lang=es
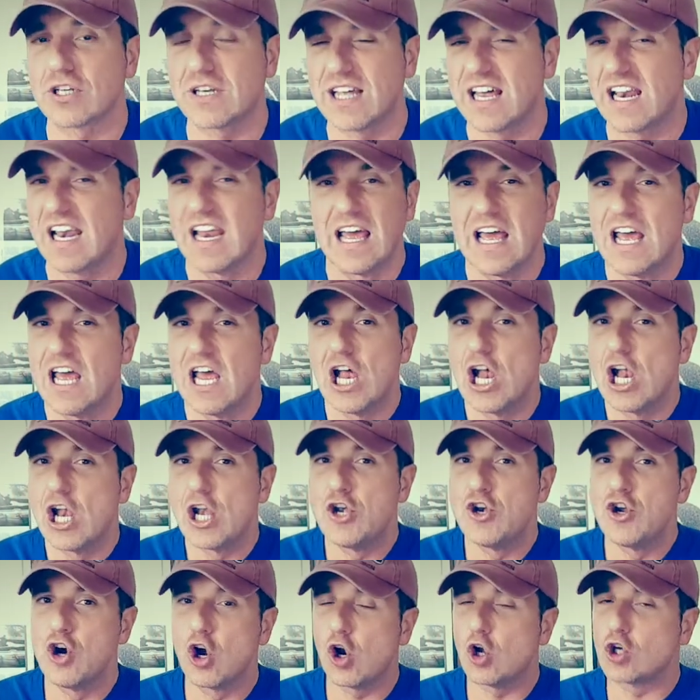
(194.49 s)
en él
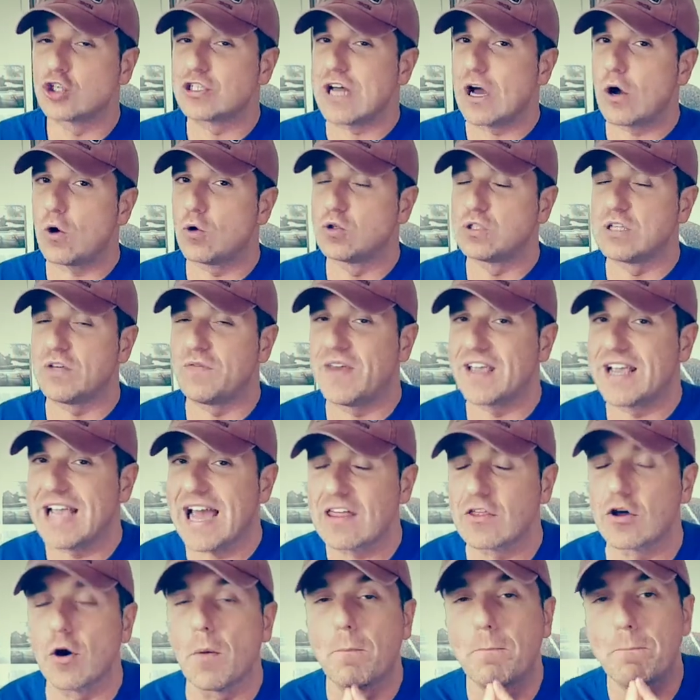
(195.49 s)
no los ha
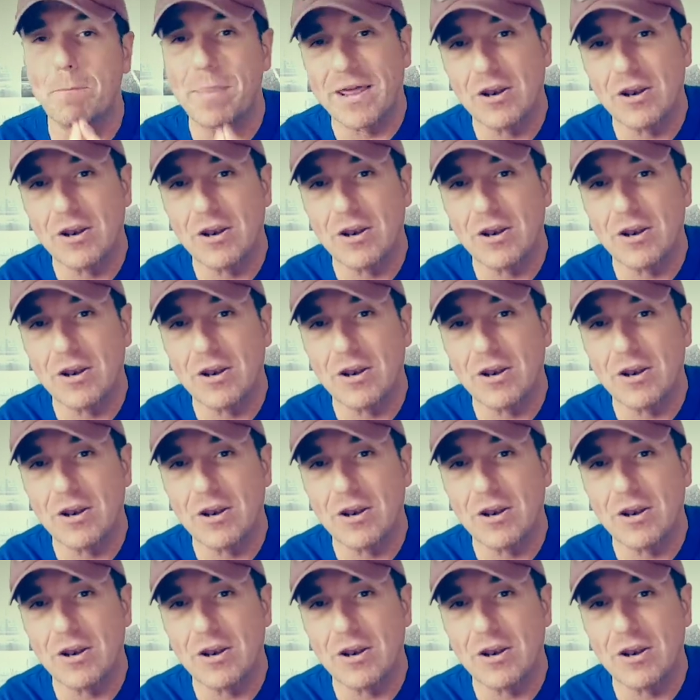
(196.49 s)
justificado,